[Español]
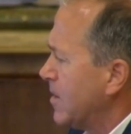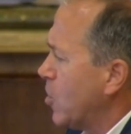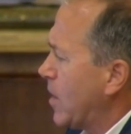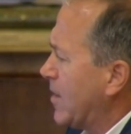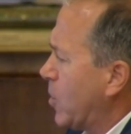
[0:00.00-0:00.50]

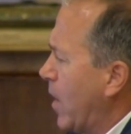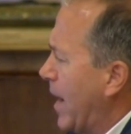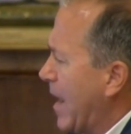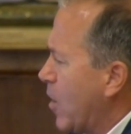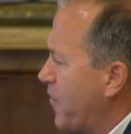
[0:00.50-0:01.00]
Señor Castro,
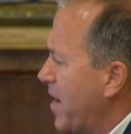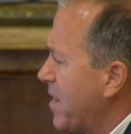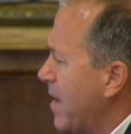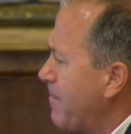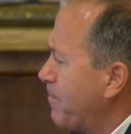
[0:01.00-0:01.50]
en la
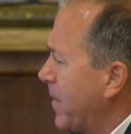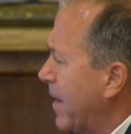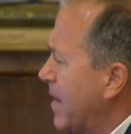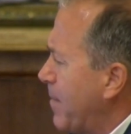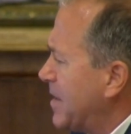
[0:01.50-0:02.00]
conferencia
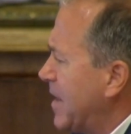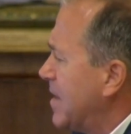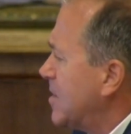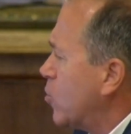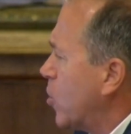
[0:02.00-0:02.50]
de
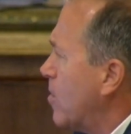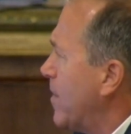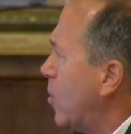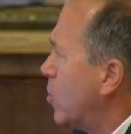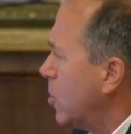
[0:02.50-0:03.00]
presidentes
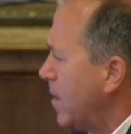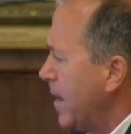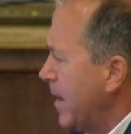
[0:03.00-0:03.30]
autonómicos,